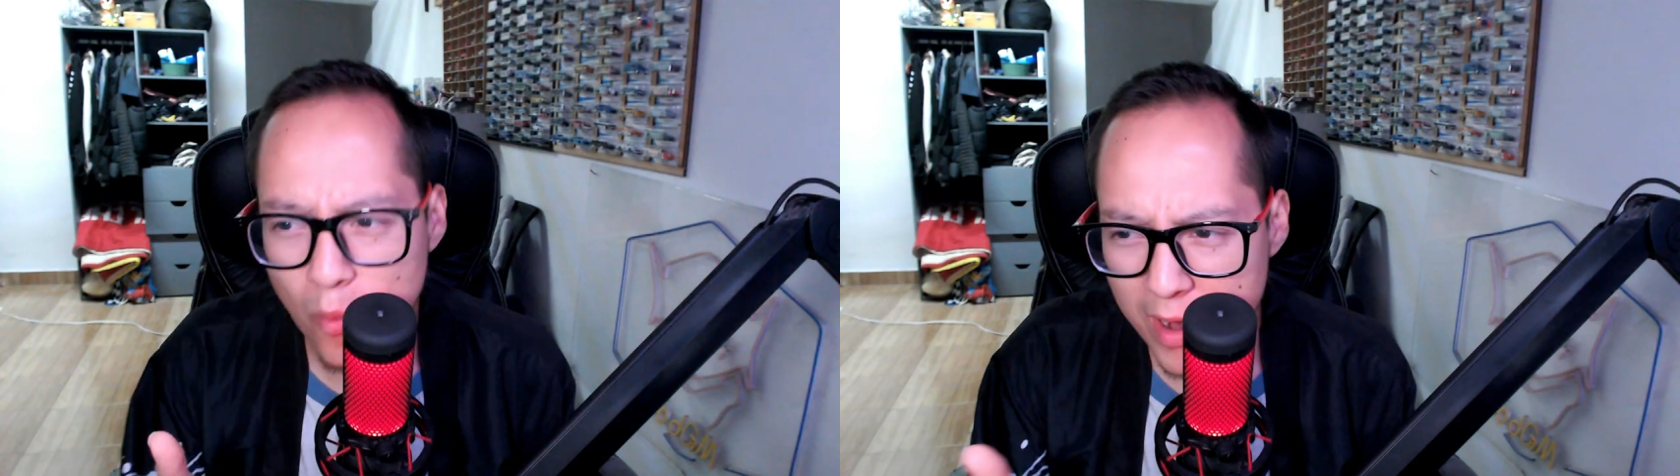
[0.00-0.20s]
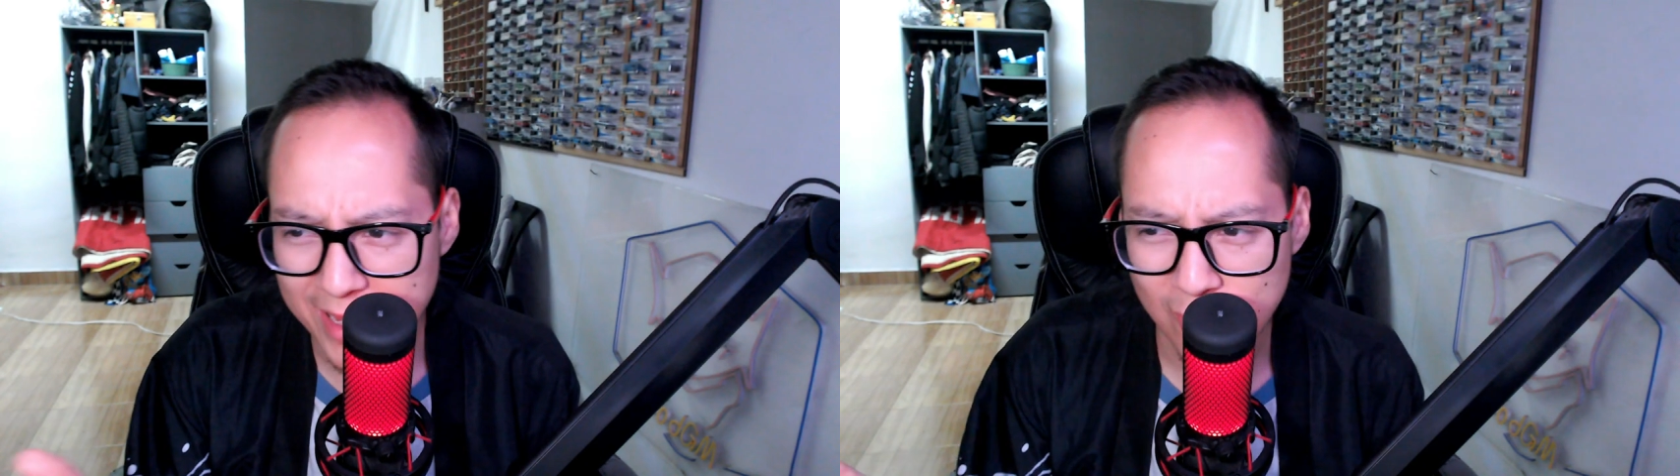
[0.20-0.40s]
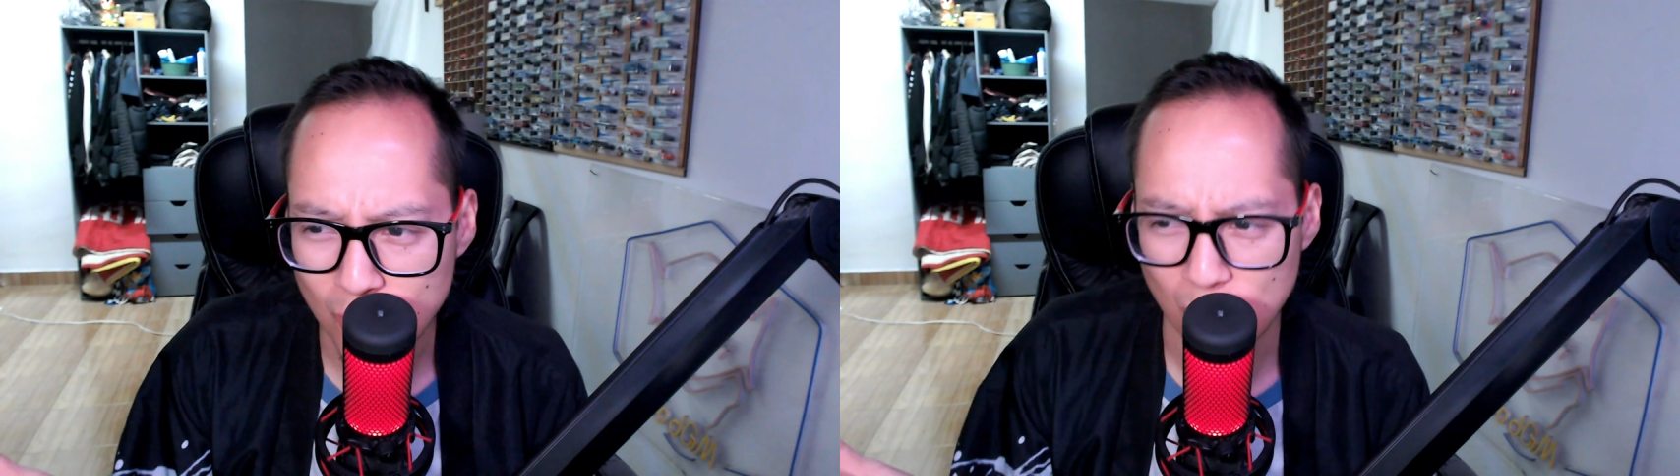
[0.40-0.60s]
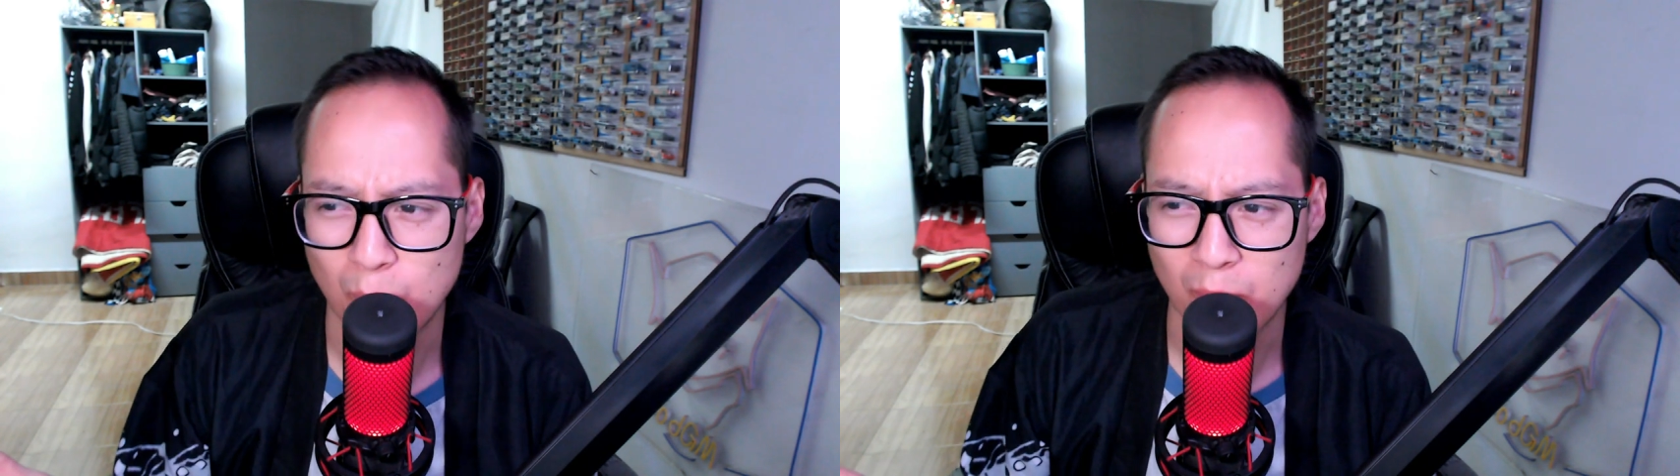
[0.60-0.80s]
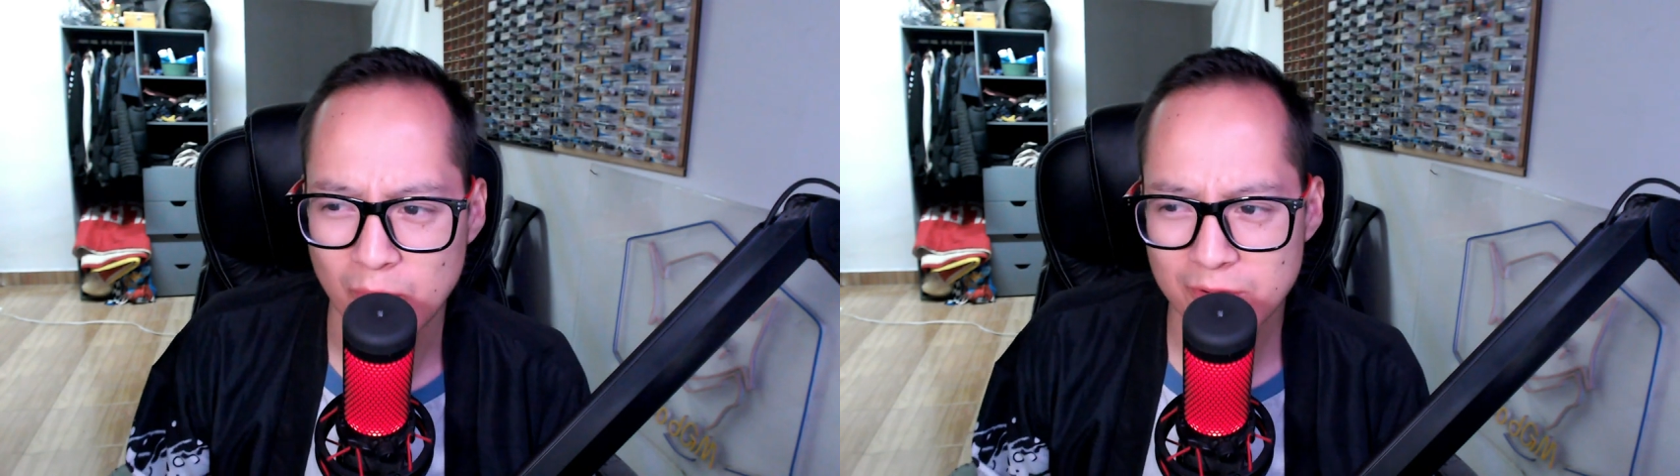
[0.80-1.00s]
Güey,
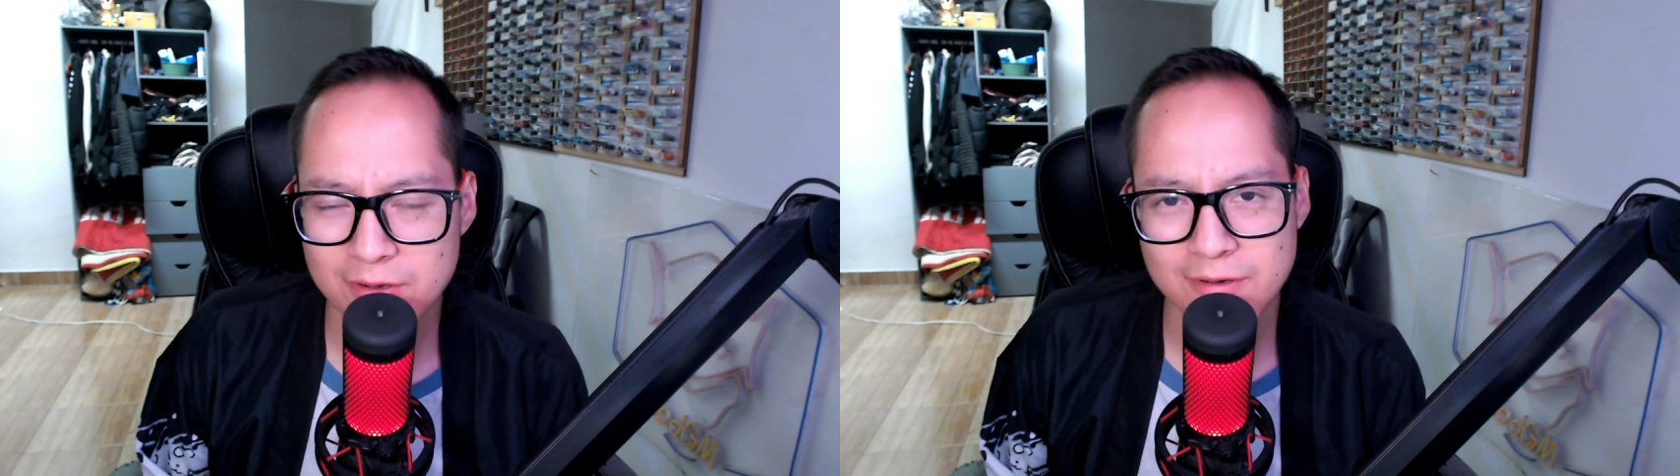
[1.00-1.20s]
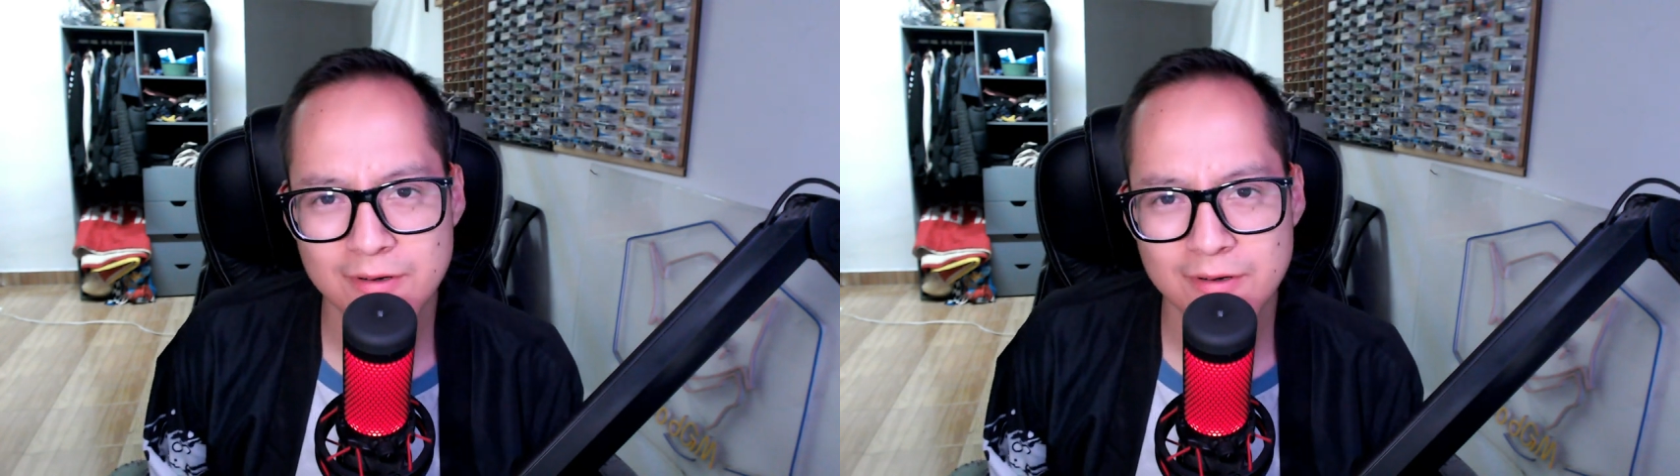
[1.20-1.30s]
como por...